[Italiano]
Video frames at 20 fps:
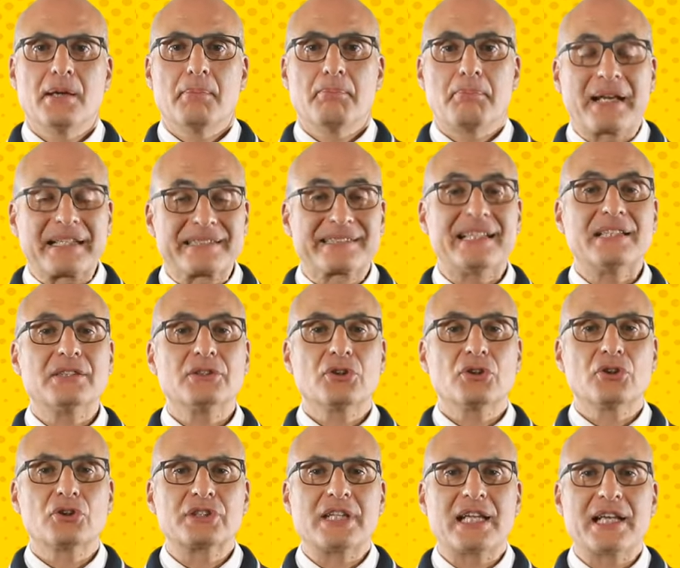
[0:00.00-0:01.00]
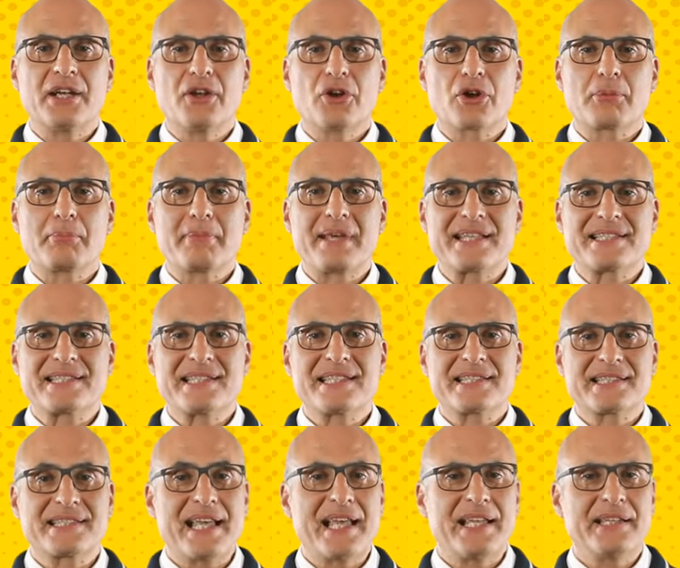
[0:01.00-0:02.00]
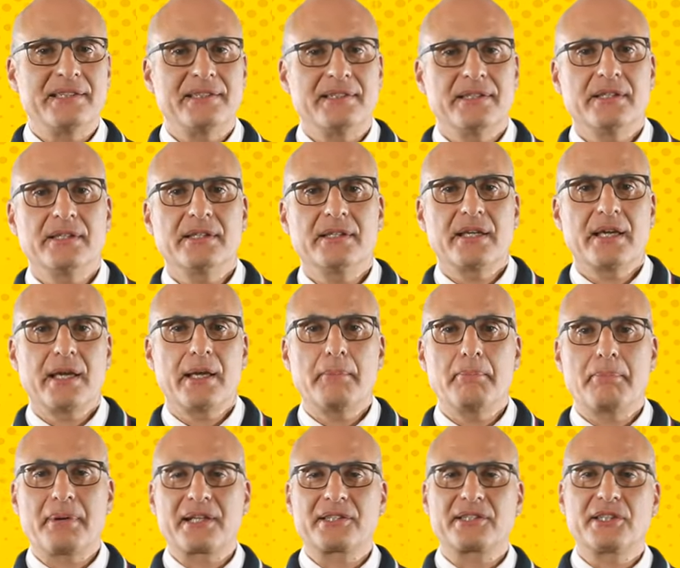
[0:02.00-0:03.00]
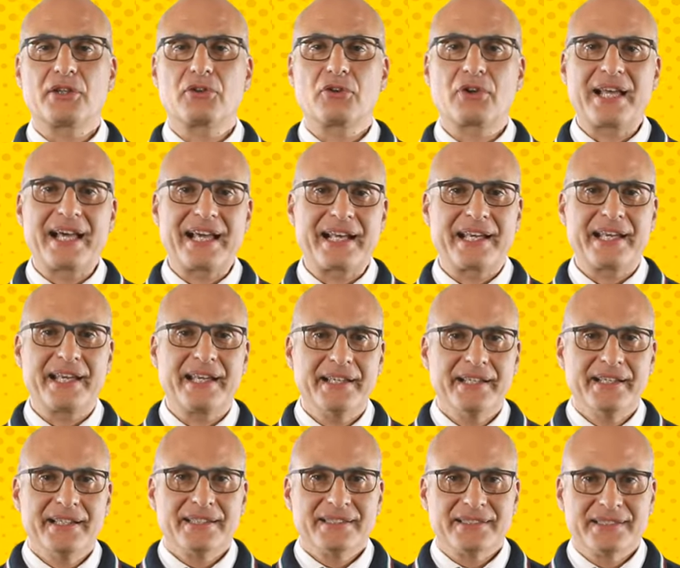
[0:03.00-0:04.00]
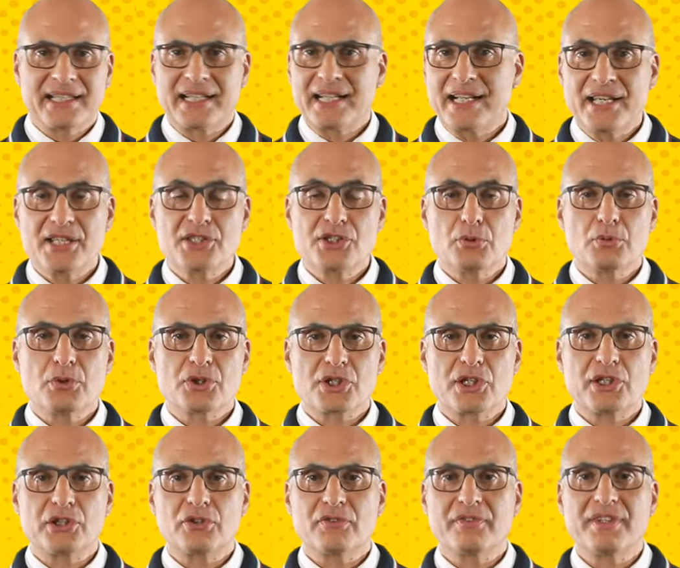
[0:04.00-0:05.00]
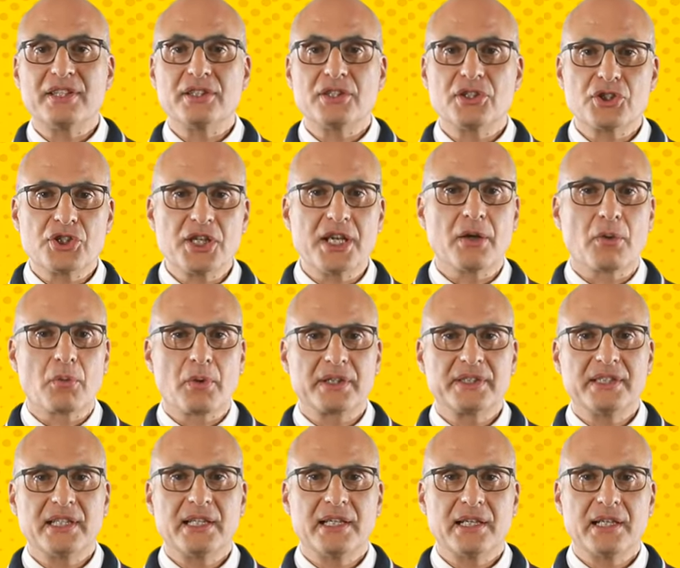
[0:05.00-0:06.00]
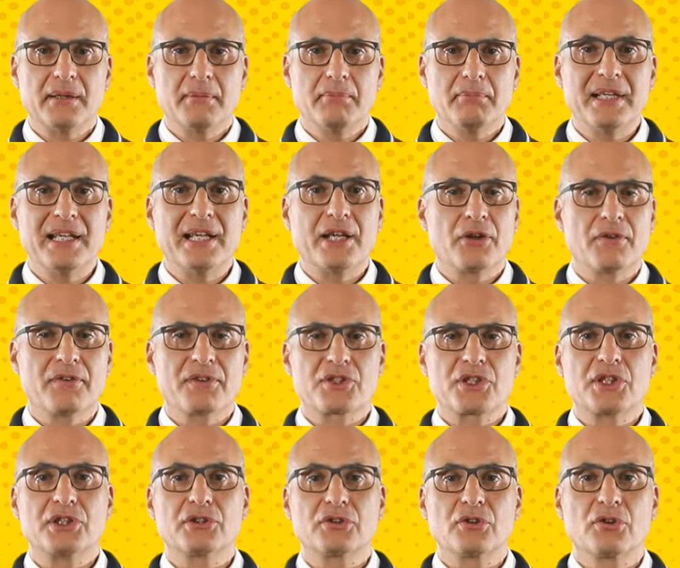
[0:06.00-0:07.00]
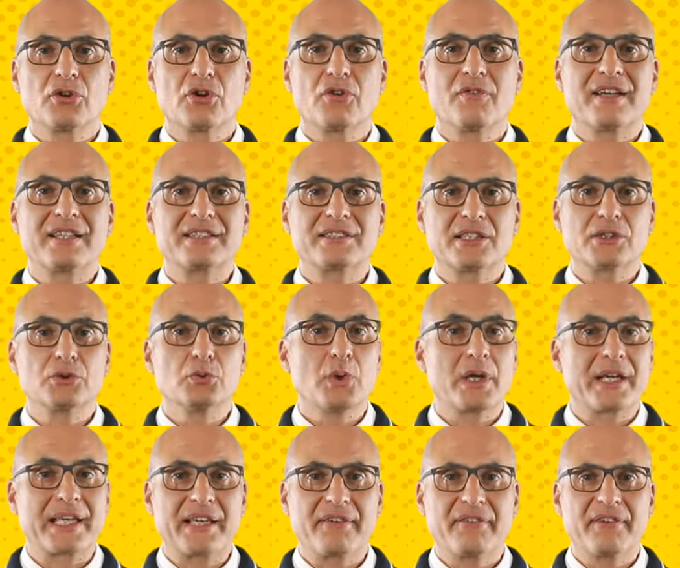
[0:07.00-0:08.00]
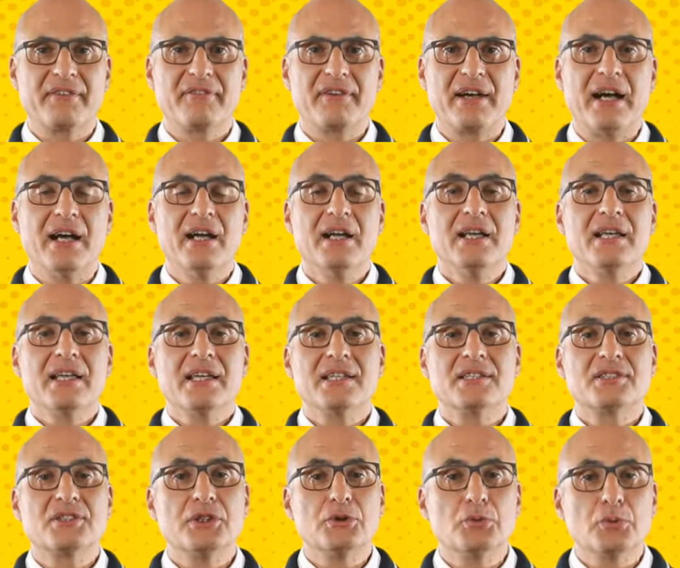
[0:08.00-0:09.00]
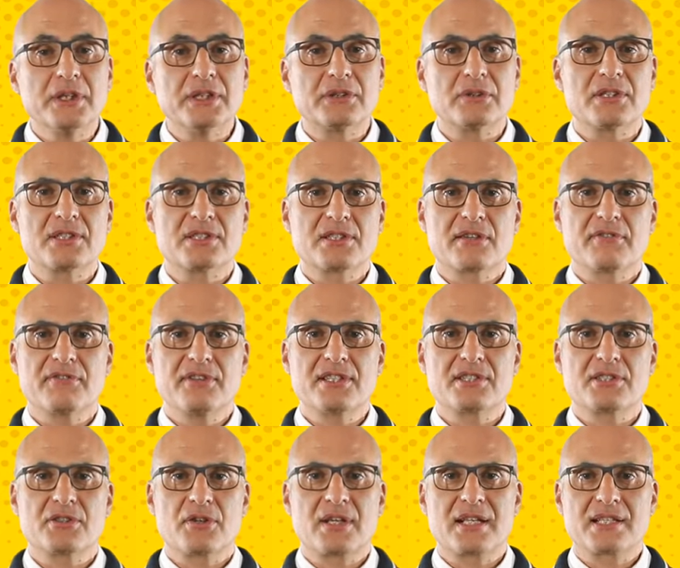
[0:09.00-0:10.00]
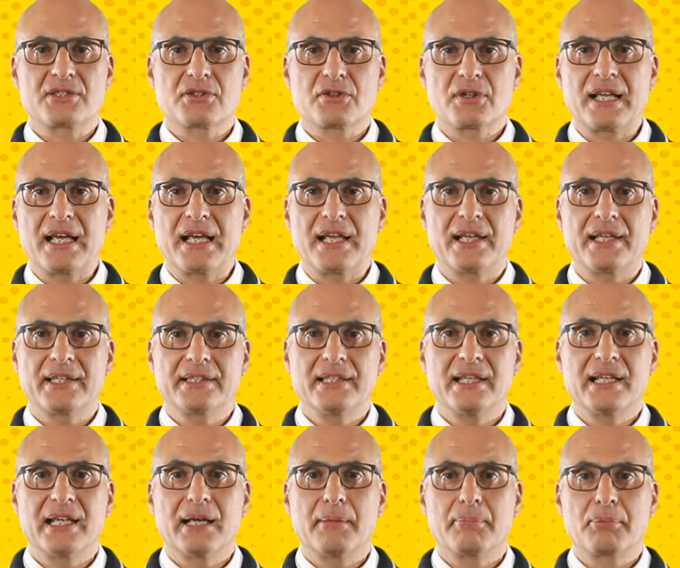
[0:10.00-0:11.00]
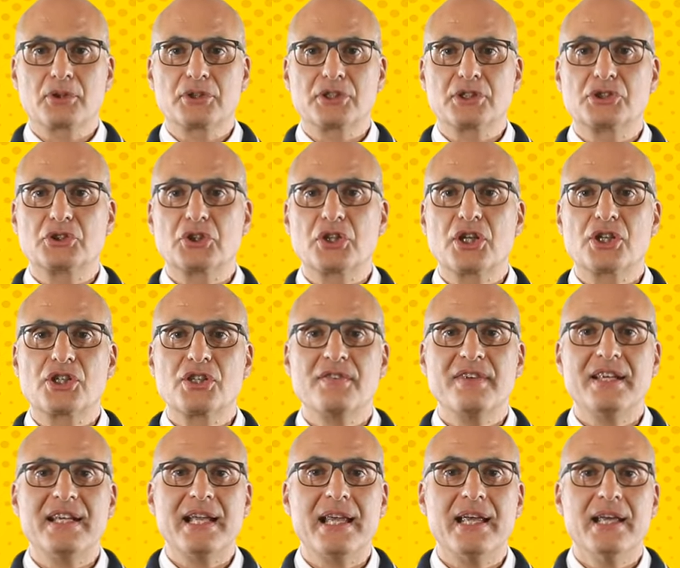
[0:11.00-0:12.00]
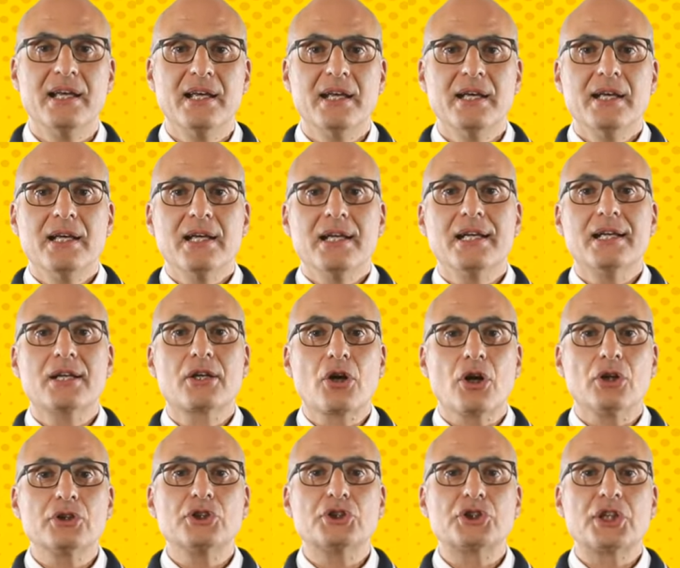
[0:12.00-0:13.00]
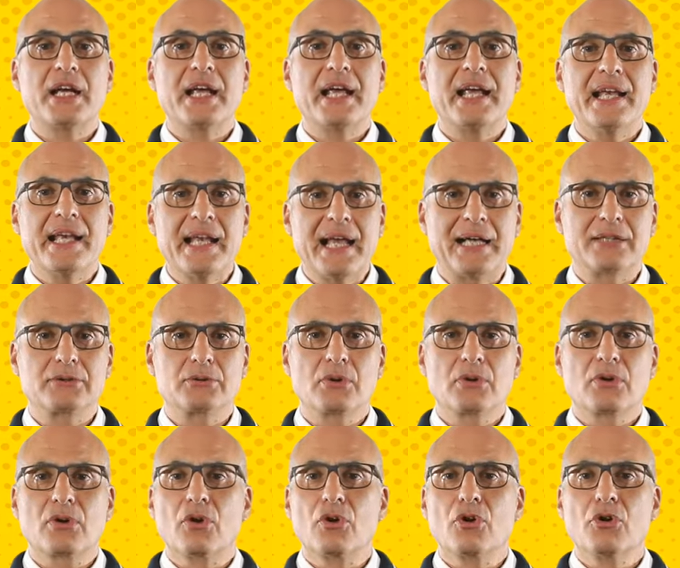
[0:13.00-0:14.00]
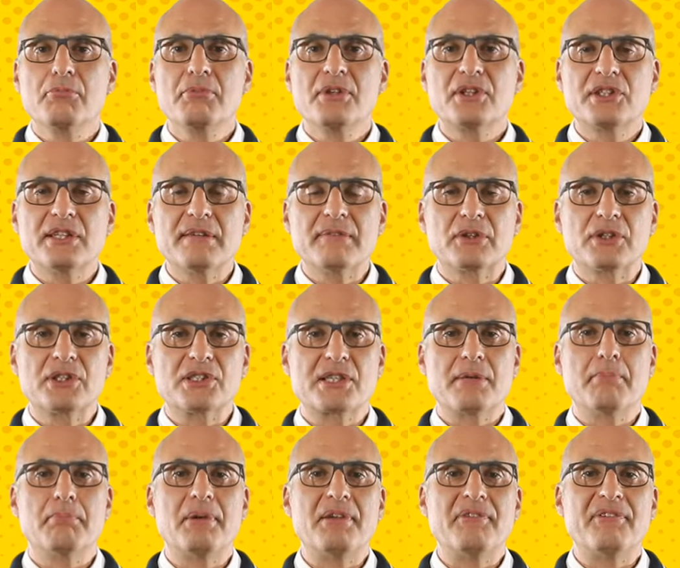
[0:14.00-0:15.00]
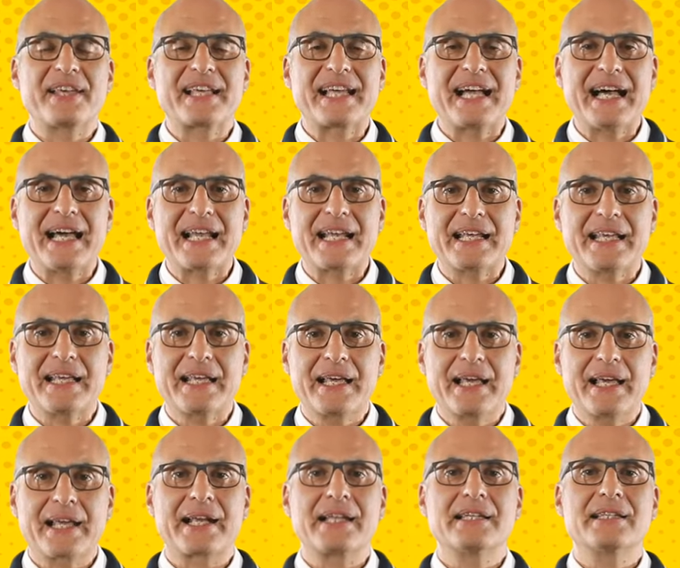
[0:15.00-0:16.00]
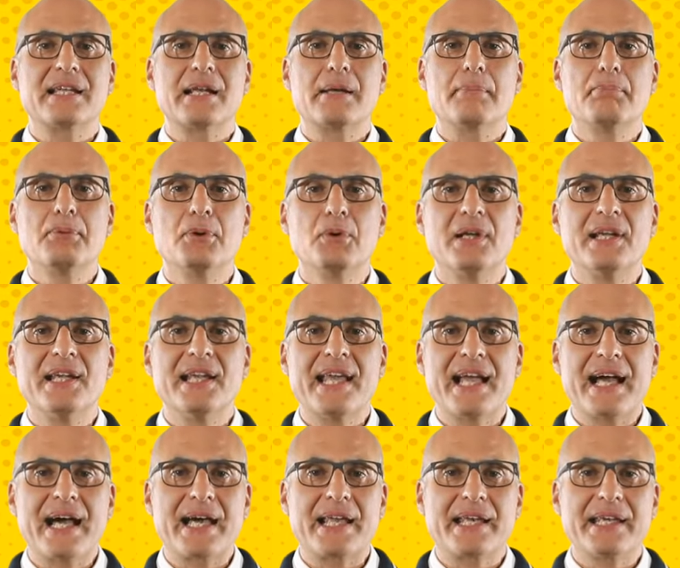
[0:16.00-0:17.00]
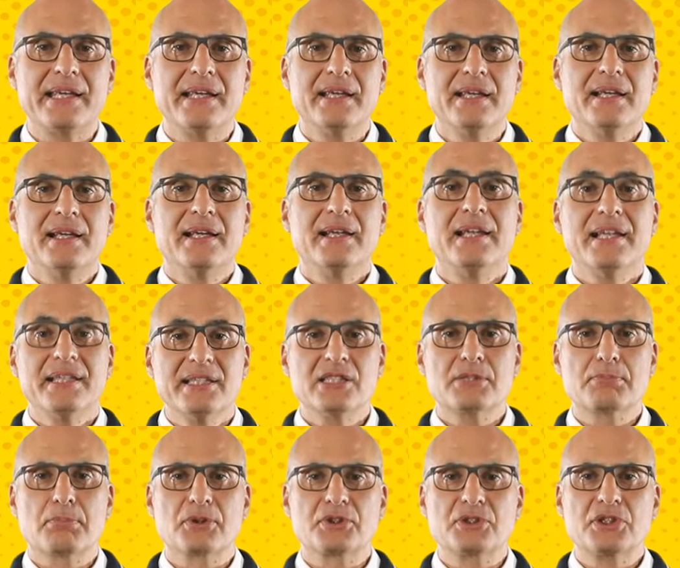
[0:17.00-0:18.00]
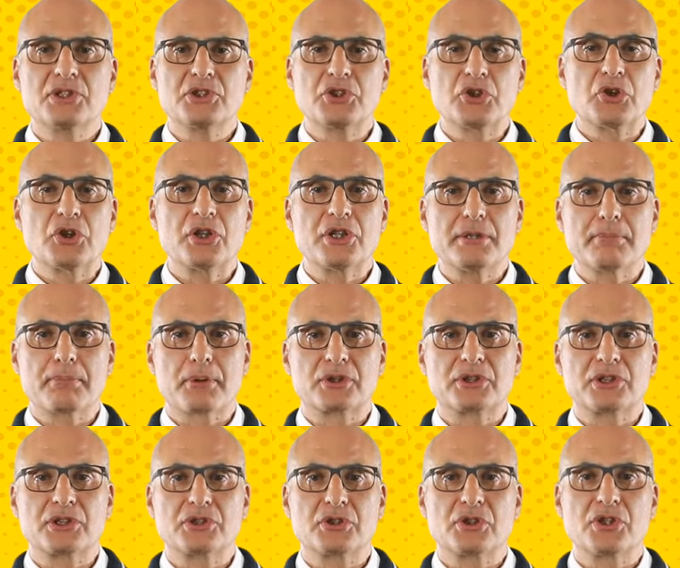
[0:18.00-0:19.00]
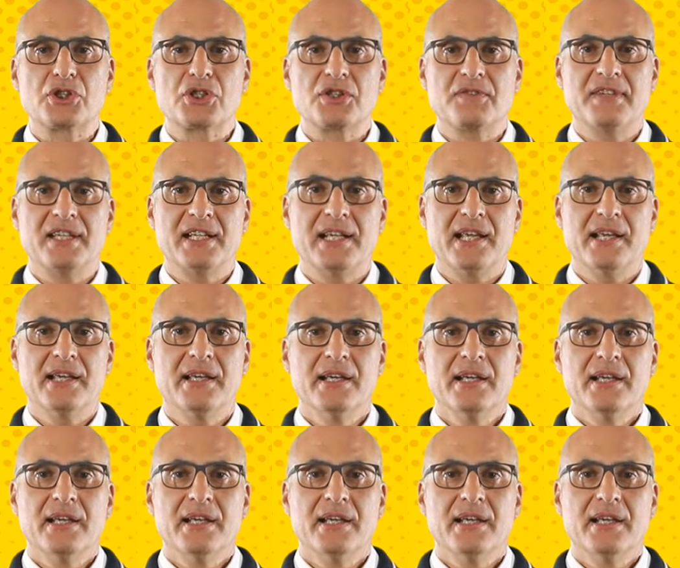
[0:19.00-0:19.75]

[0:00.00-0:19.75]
Partendo dalle norme esistenti e in particolare dalla legge 225 del 1992 che aveva istituito il Servizio Nazionale della Protezione Civile, il codice è nato con l'obiettivo di semplificare e rendere più lineari le disposizioni di protezione civile,